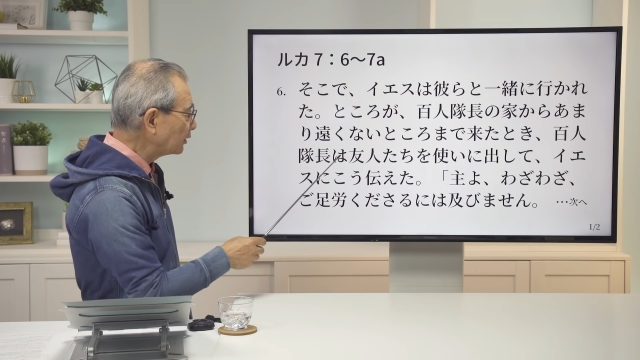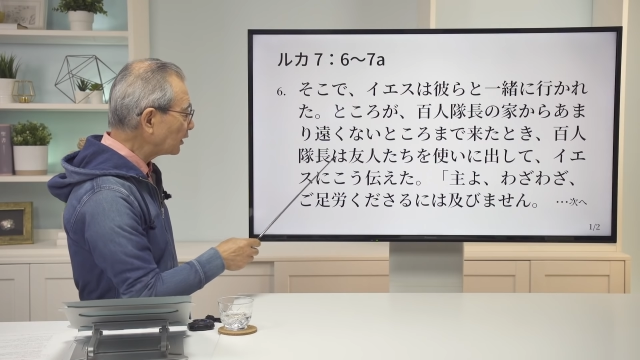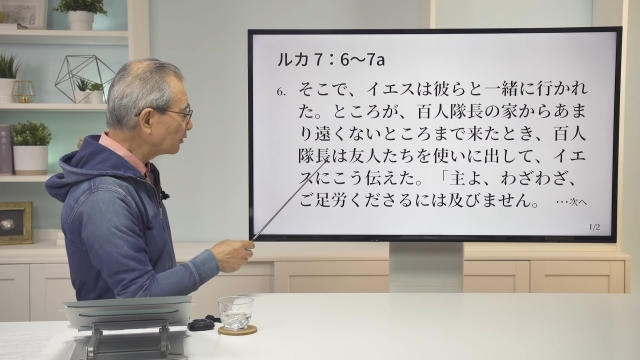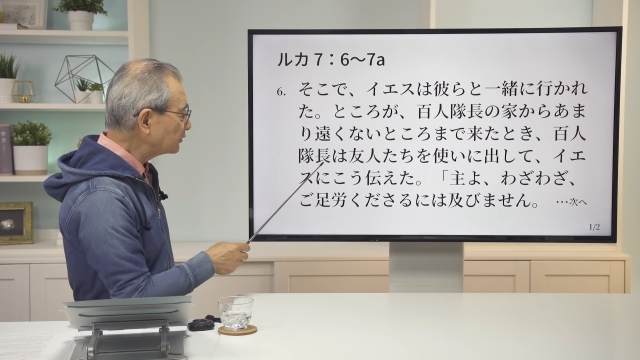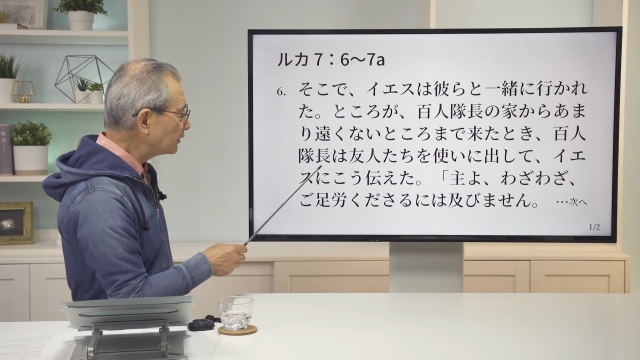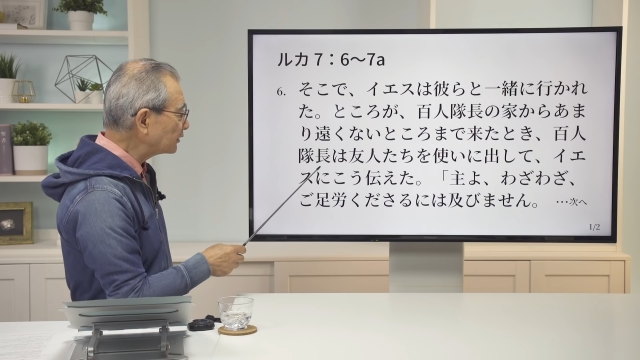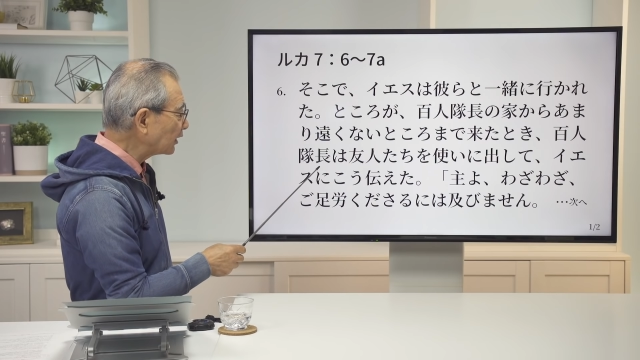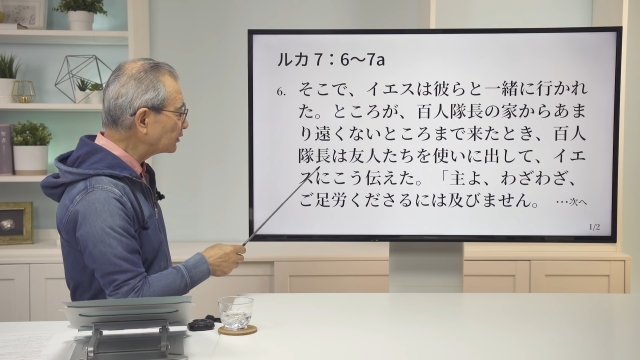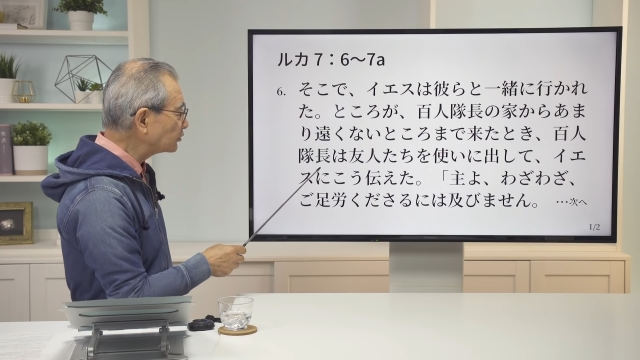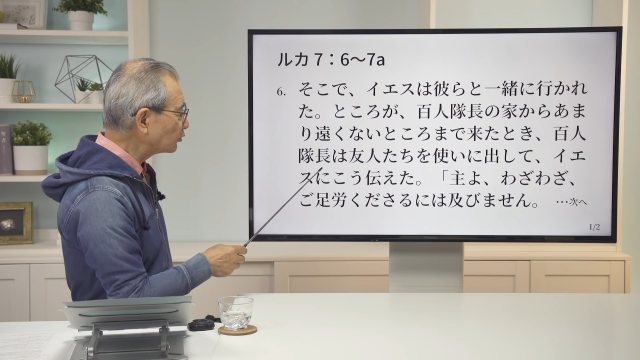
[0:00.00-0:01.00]
百人
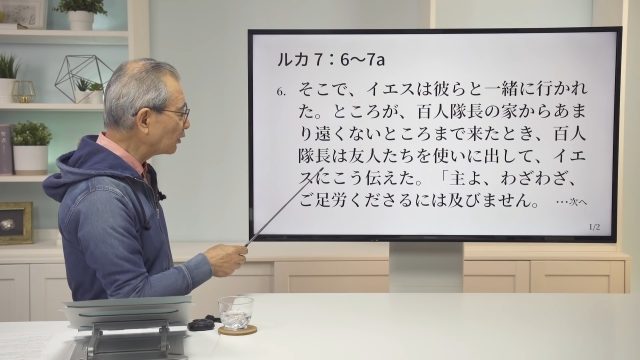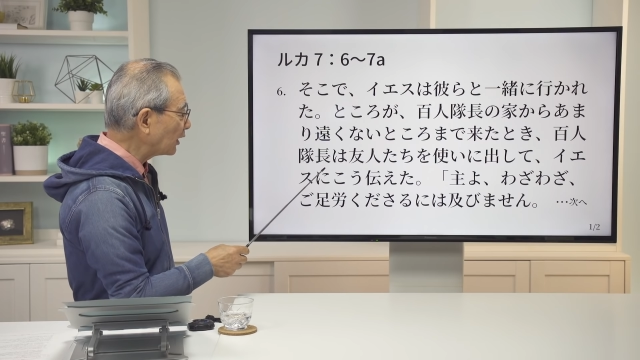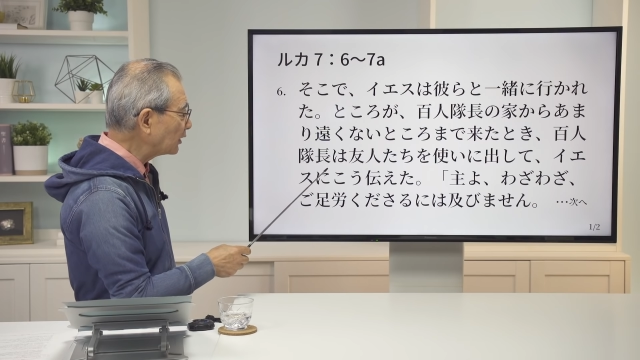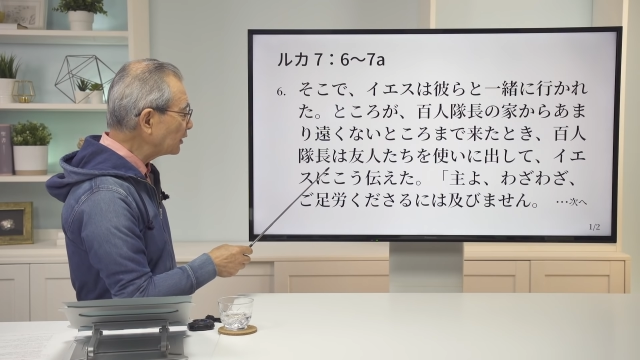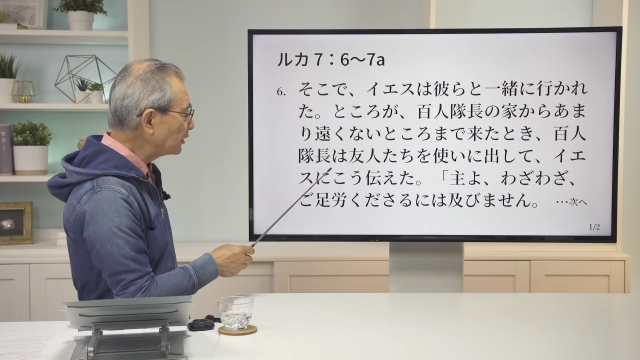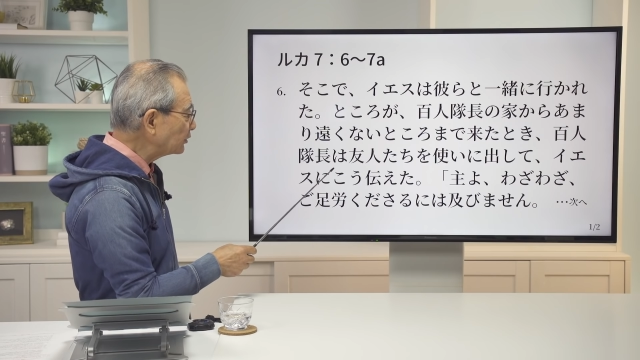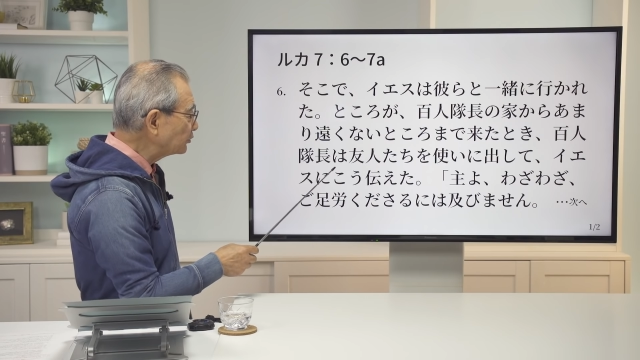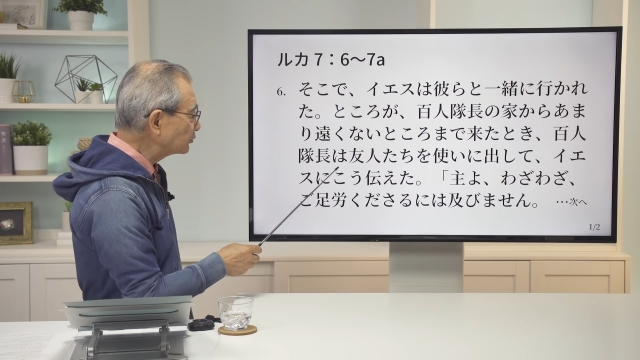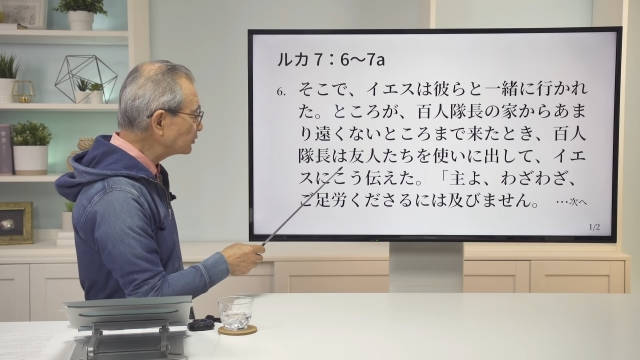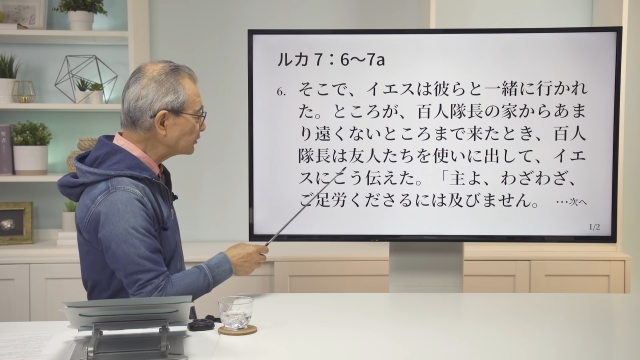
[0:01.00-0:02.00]
隊長は
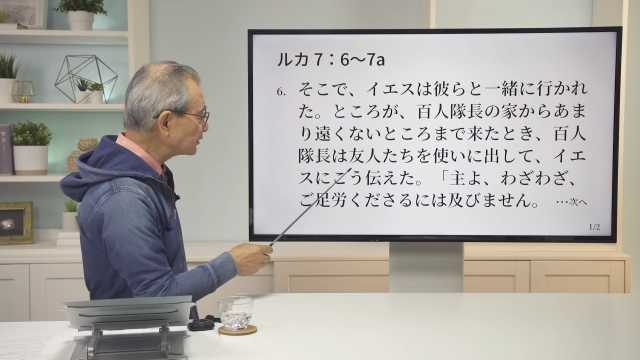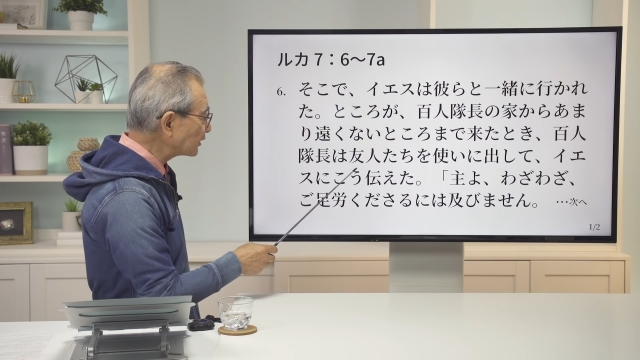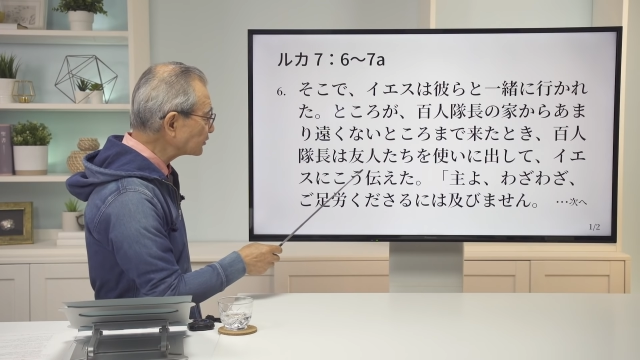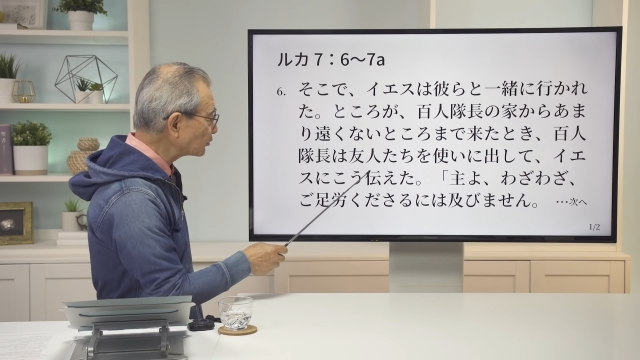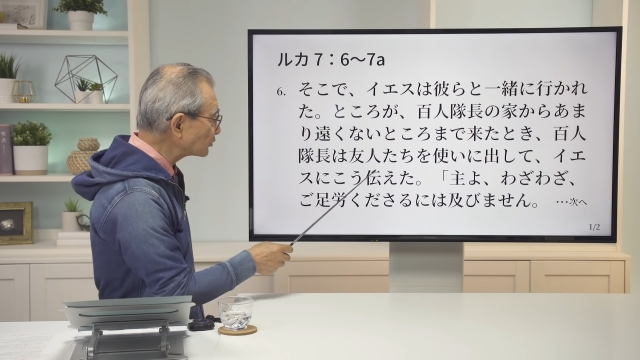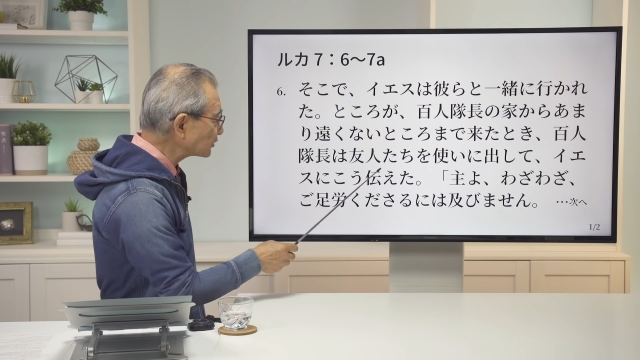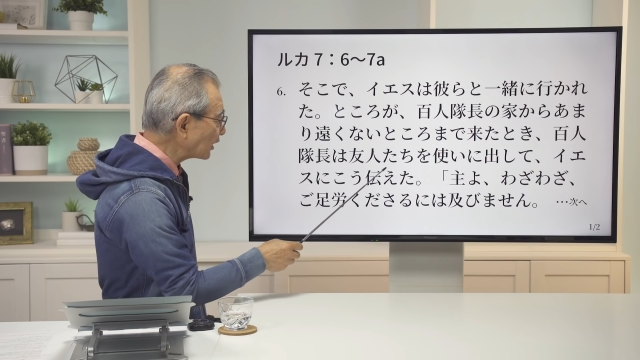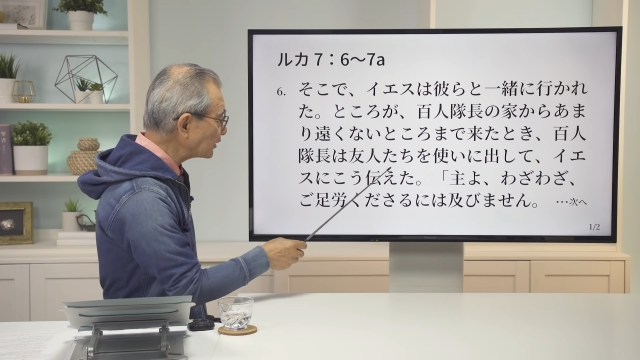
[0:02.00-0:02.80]
友人たちを使